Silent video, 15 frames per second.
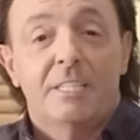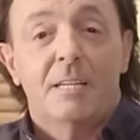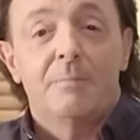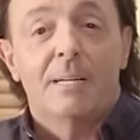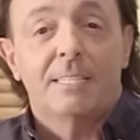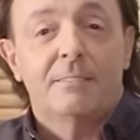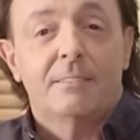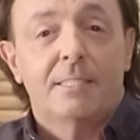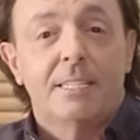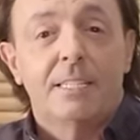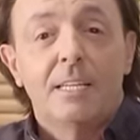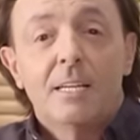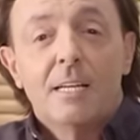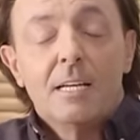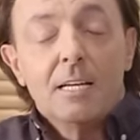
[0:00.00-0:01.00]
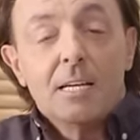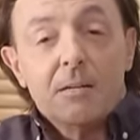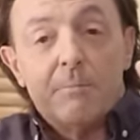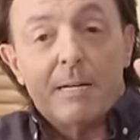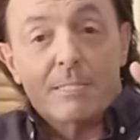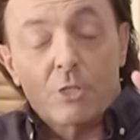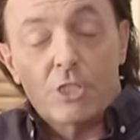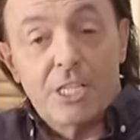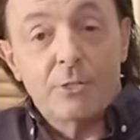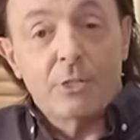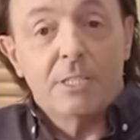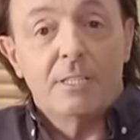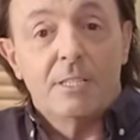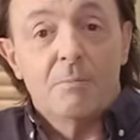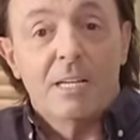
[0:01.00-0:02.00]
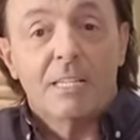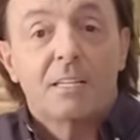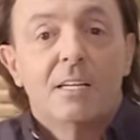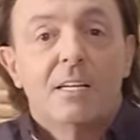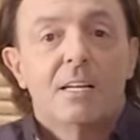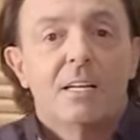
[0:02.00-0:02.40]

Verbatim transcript: temat i bardzo szeroki temat.